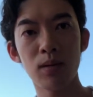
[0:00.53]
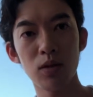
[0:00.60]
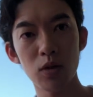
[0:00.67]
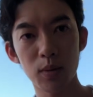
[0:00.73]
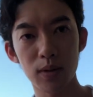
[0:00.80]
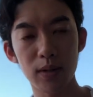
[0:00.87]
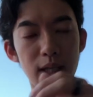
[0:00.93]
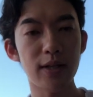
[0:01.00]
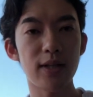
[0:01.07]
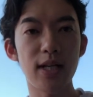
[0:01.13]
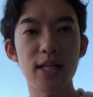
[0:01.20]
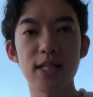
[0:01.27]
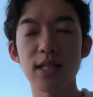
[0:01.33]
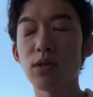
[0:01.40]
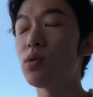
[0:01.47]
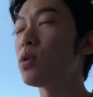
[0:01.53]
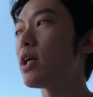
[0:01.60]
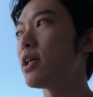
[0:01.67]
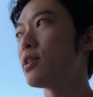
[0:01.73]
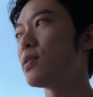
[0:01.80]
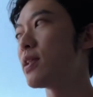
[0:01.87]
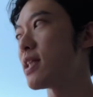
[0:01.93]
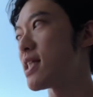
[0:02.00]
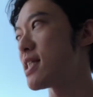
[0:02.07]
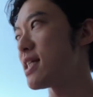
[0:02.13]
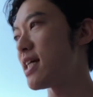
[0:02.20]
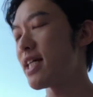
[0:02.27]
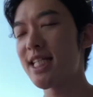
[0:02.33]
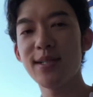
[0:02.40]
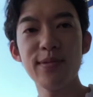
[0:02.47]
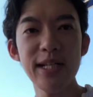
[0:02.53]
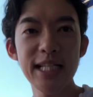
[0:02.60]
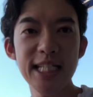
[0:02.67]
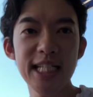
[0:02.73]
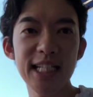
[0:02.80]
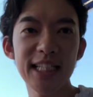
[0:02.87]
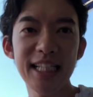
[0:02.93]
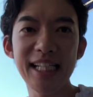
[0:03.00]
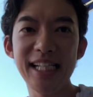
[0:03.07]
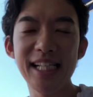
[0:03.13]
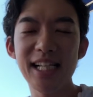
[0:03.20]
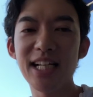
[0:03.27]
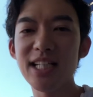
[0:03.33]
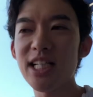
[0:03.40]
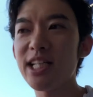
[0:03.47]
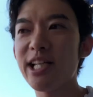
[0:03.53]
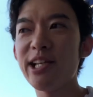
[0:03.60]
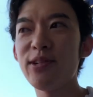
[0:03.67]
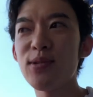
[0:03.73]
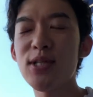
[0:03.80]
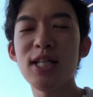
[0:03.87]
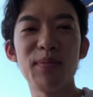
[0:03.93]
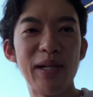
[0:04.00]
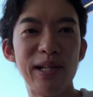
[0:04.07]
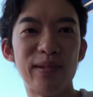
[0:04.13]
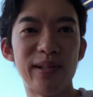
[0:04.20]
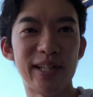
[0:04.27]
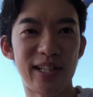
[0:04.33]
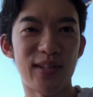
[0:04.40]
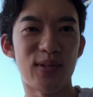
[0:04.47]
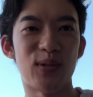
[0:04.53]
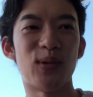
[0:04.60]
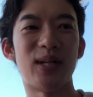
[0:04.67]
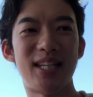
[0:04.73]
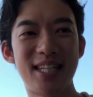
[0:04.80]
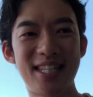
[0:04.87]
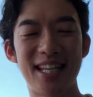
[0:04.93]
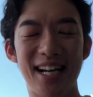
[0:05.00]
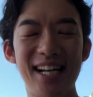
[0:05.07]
どうも、DaiGoです。今回の動画はですね、自分に自信がない、じゃあ起業すればいいのにっていう動画です。